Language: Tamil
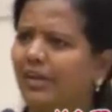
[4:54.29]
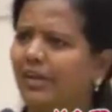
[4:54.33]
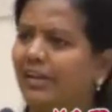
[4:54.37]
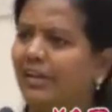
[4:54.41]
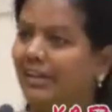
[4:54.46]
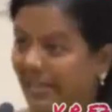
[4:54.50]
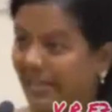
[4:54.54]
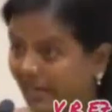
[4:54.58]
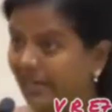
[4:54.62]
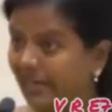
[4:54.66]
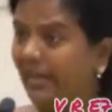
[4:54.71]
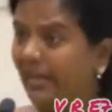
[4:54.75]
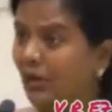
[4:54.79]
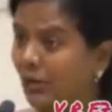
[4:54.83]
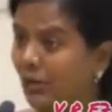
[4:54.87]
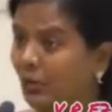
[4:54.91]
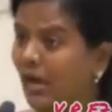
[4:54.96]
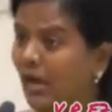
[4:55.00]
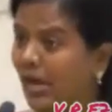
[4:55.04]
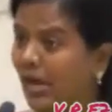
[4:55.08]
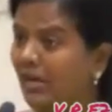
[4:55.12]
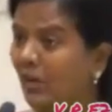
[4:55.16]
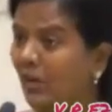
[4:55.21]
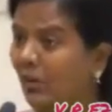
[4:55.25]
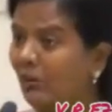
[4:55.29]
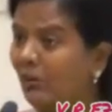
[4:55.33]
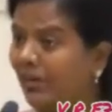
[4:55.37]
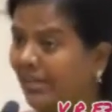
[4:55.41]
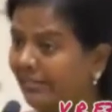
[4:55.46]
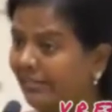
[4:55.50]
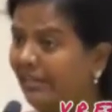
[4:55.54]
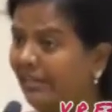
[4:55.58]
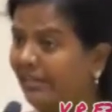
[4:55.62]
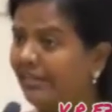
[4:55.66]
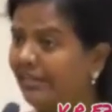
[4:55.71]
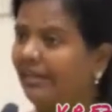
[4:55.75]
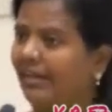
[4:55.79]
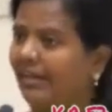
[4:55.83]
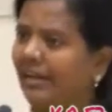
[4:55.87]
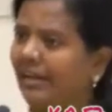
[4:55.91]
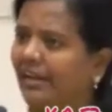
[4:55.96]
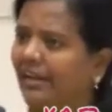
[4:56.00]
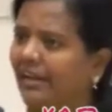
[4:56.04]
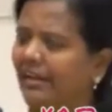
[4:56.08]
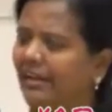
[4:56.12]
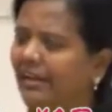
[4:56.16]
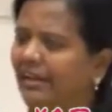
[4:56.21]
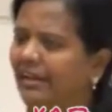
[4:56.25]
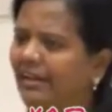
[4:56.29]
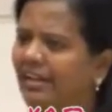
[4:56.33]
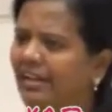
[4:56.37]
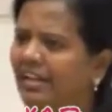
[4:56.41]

சொல்றார் எங்க எங்க குரான்ல ஒரு வார்த்தை இருக்குங்க